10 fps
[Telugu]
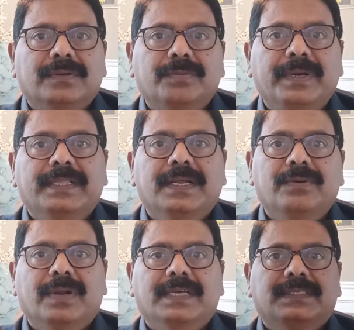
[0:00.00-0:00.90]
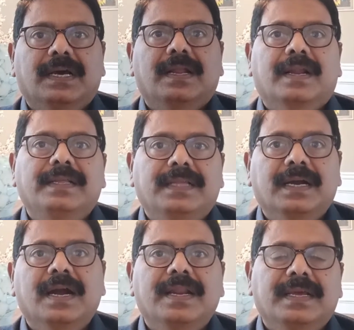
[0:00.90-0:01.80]
ఉభయ తెలుగు రాష్ట్రాల
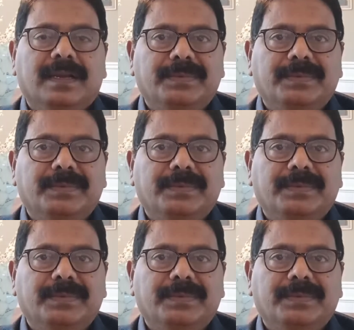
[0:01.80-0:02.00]
రైతాంగానికి